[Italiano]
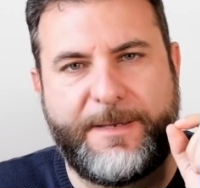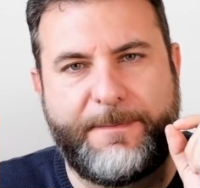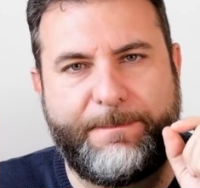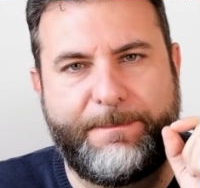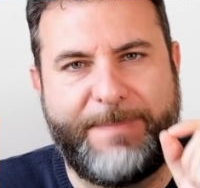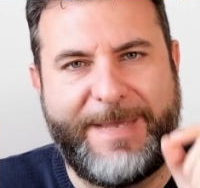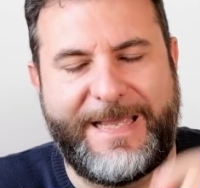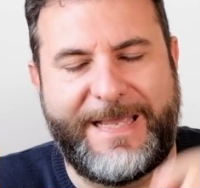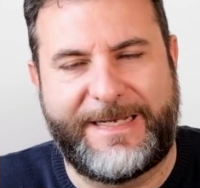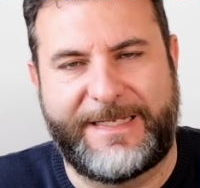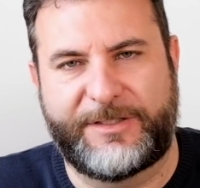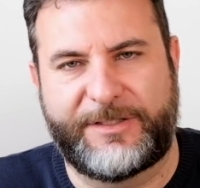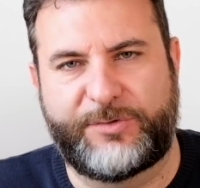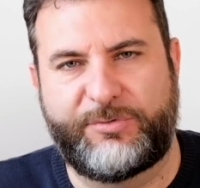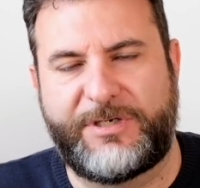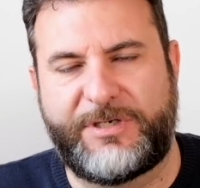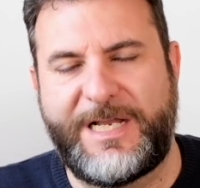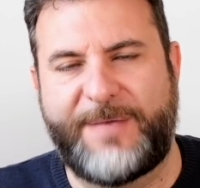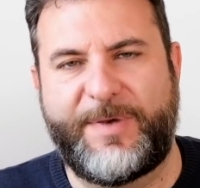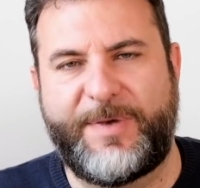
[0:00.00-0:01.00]
Bene,
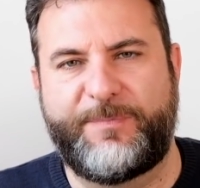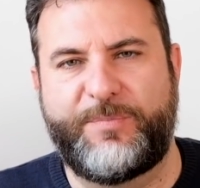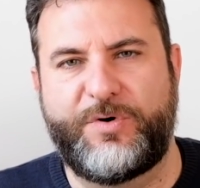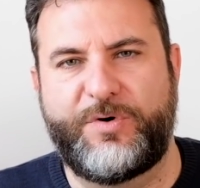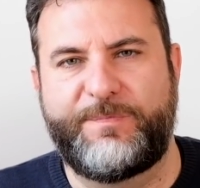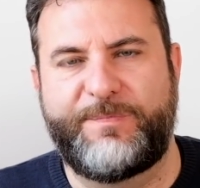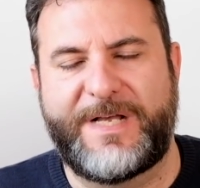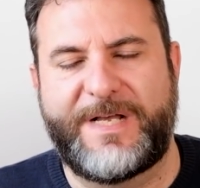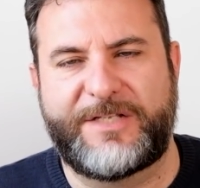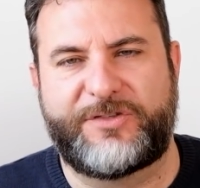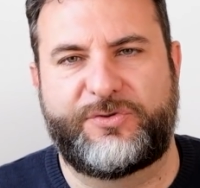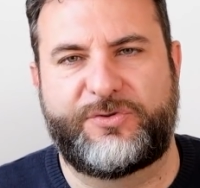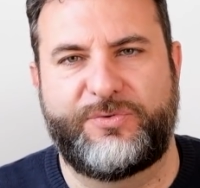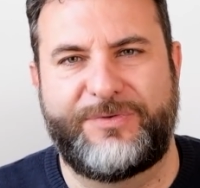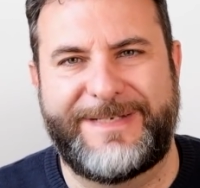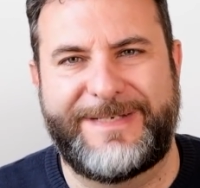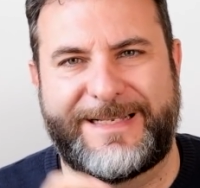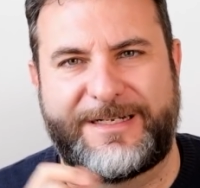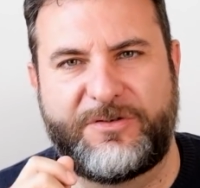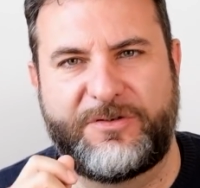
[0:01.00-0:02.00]
torniamo a bomba
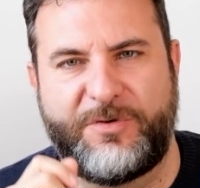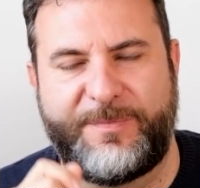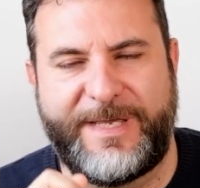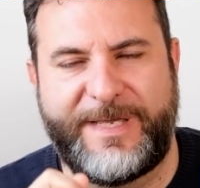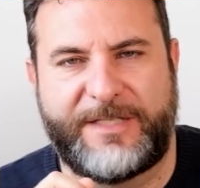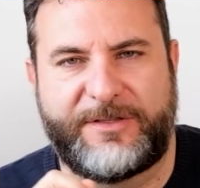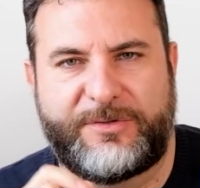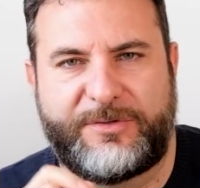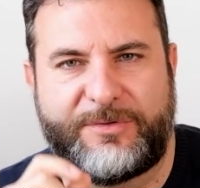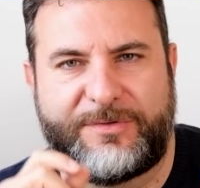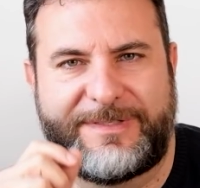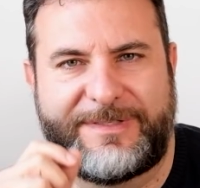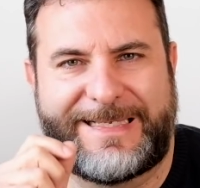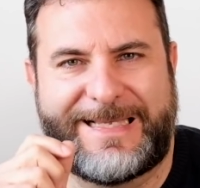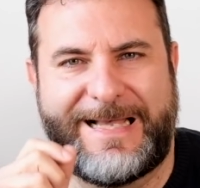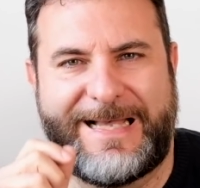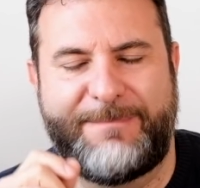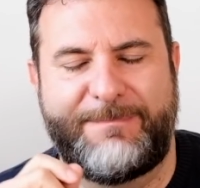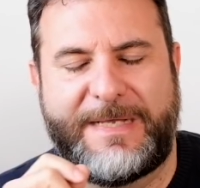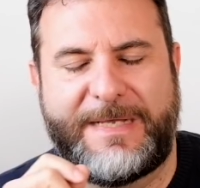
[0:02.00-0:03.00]
sull'argomento
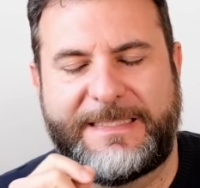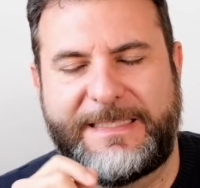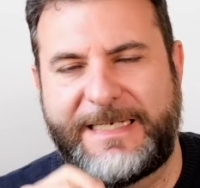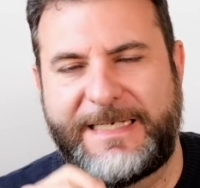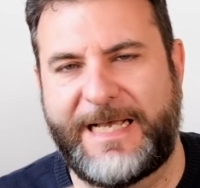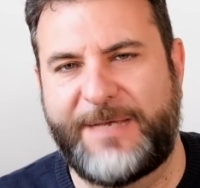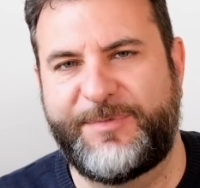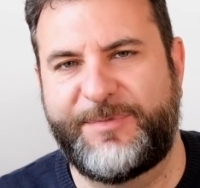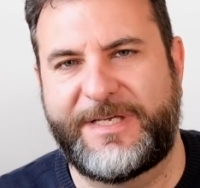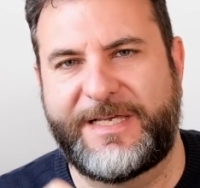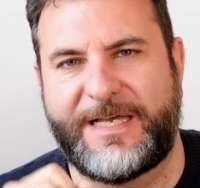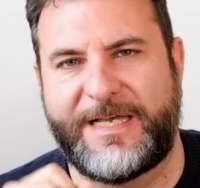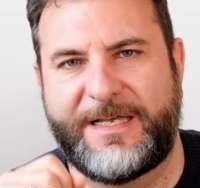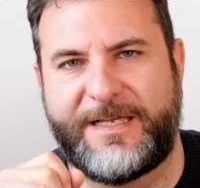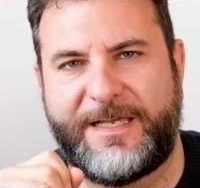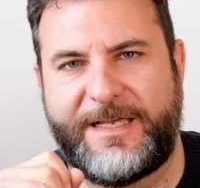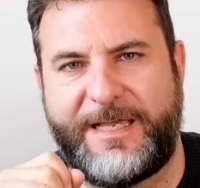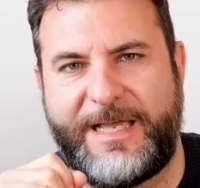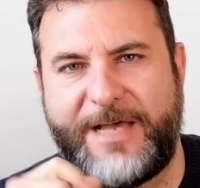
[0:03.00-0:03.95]
gamma dinamica.